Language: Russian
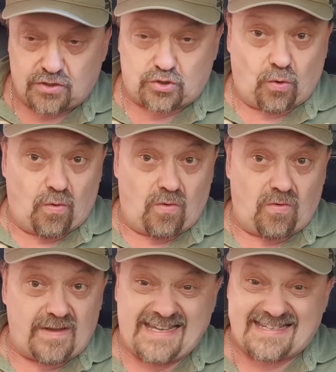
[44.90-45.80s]

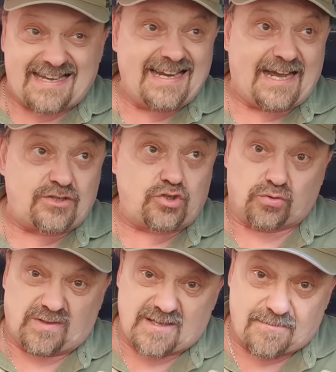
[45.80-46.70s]
что если
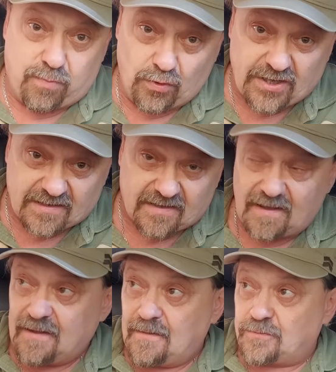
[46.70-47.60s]
отчетность будет,
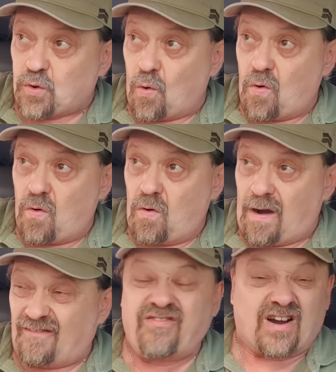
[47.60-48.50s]

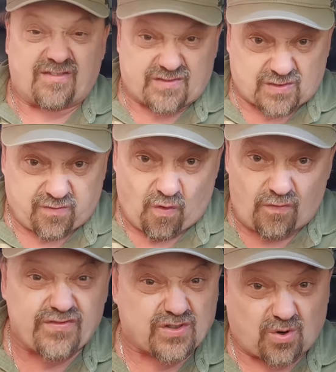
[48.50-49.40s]
то
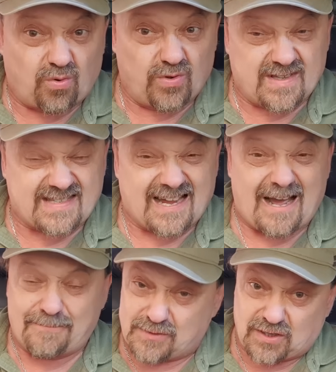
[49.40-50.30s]
воровство вскроется
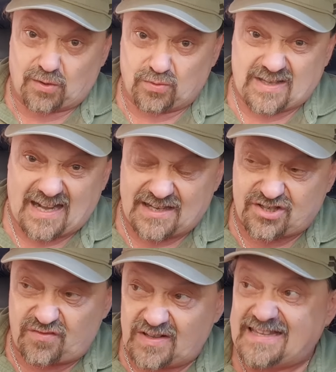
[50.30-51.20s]
абсолютно
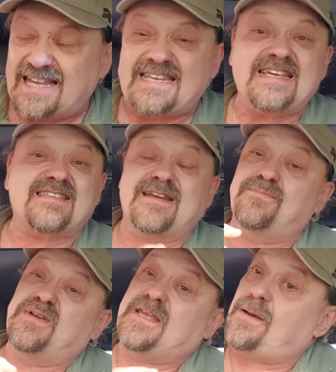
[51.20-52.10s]
очевидно, если
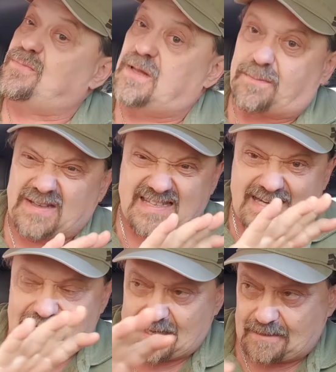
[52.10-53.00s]
бы не было
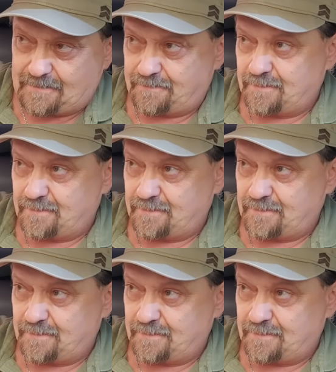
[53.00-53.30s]
подозрений.